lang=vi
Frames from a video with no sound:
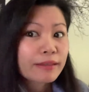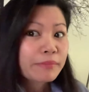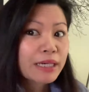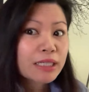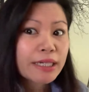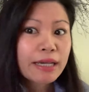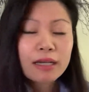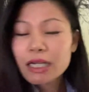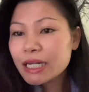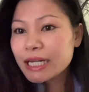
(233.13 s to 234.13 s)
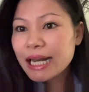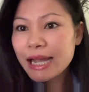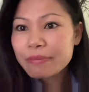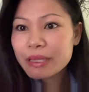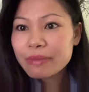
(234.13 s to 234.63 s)
mình à, đi
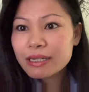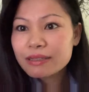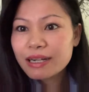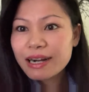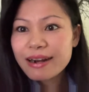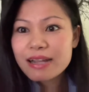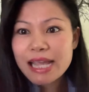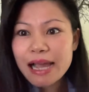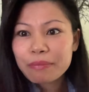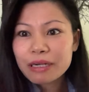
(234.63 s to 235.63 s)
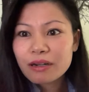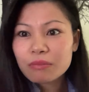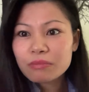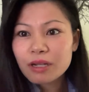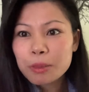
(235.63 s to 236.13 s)
làm thì mình rất là đơn giản mình
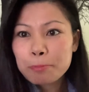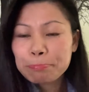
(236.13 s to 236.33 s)
không à,